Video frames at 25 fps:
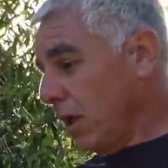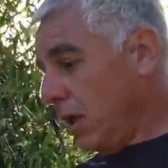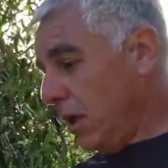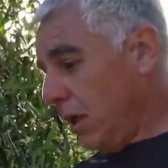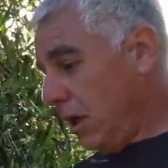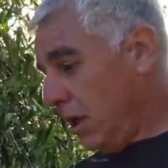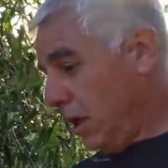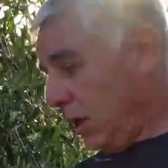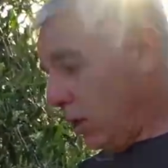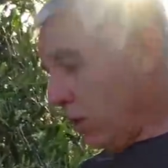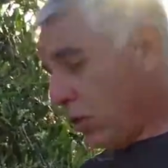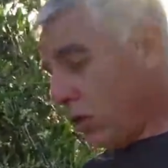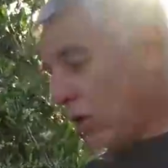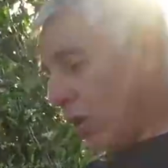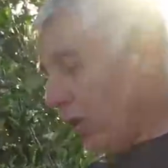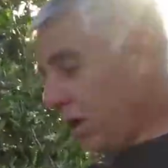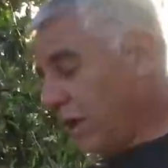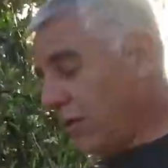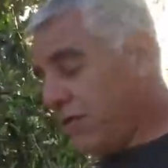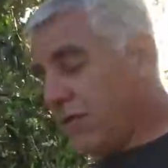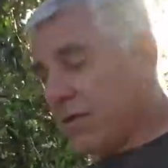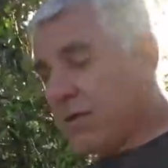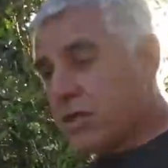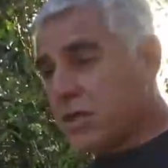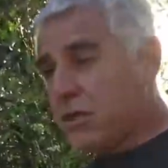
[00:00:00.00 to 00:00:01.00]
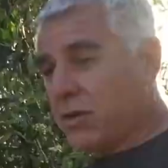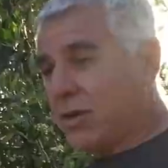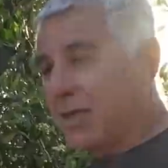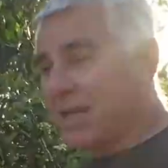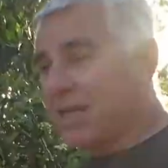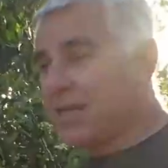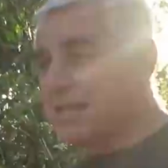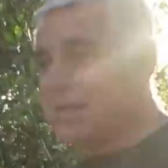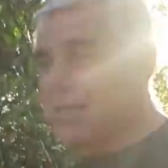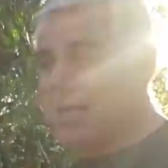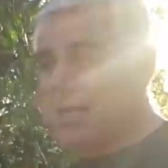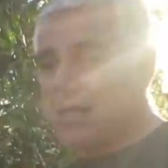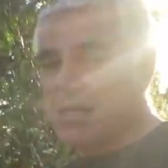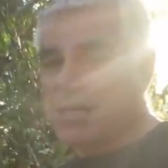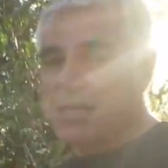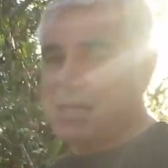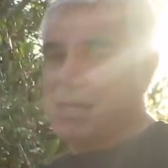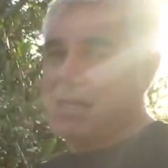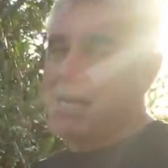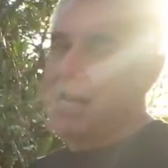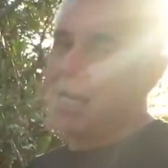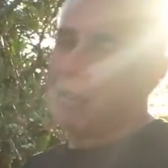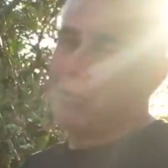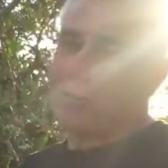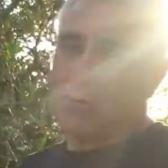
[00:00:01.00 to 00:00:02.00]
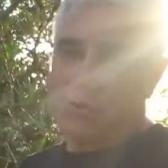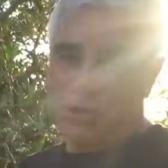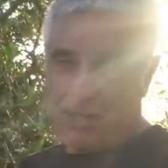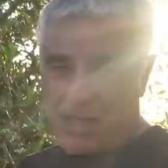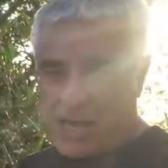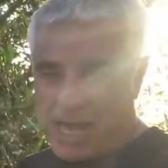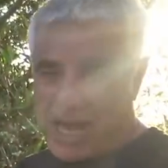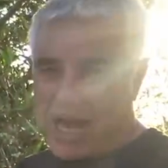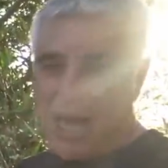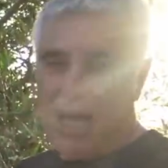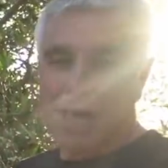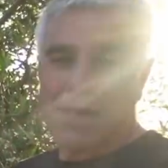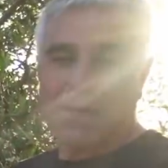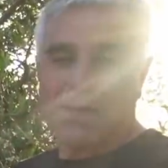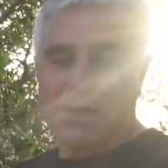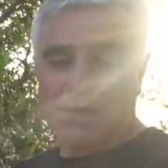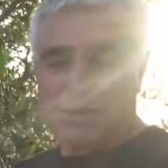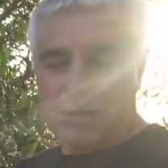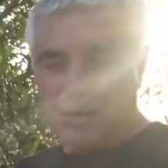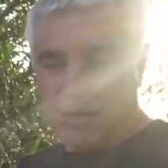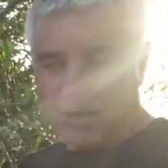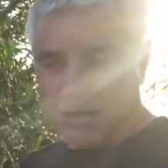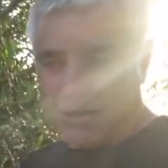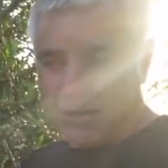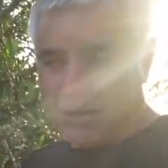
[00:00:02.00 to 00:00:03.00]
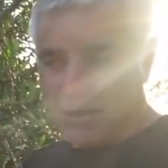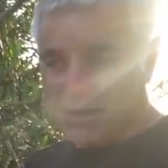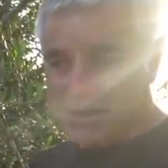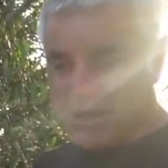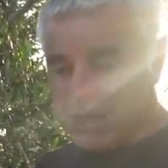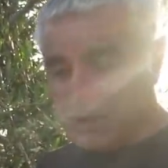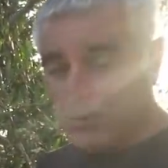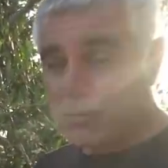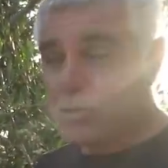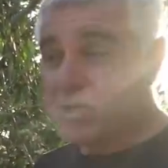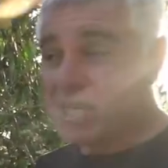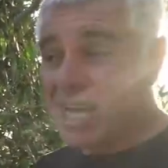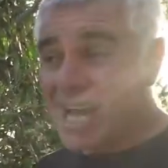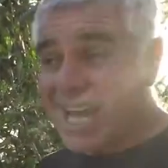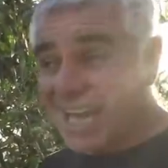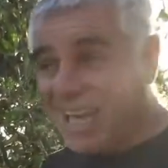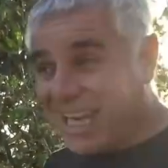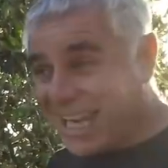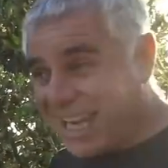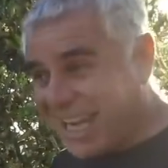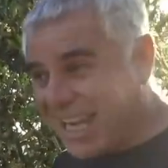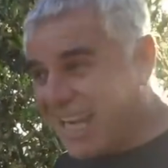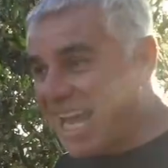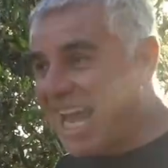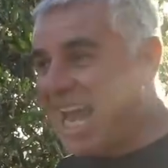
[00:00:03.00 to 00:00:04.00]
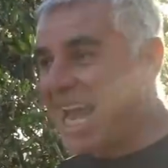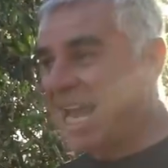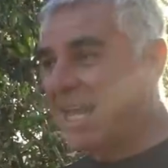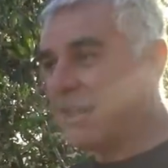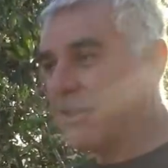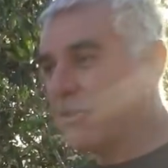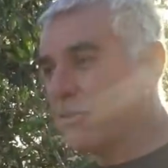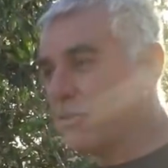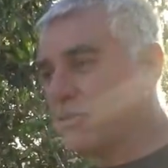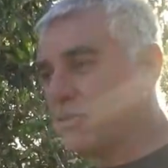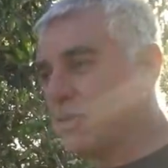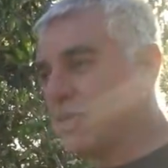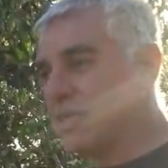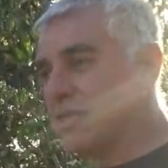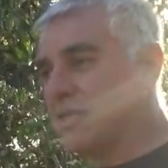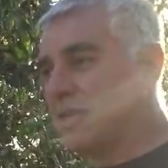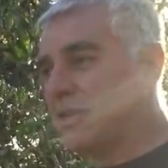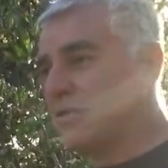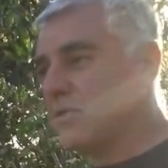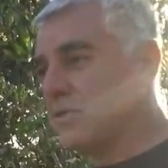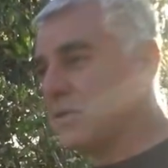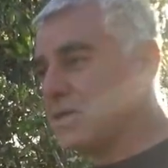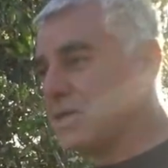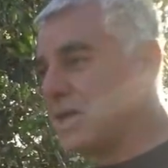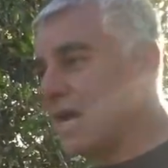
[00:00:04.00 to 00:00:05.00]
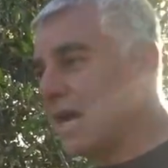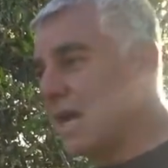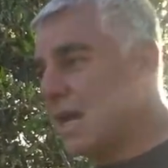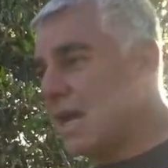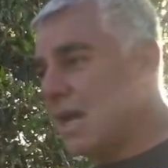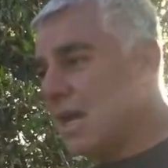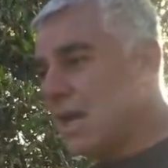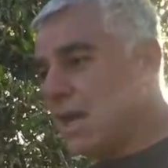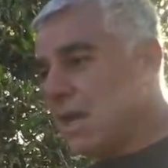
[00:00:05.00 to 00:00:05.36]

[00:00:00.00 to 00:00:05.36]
i colli vicino ad Assisi hanno già eh, stanno già allegando, cioè stanno già,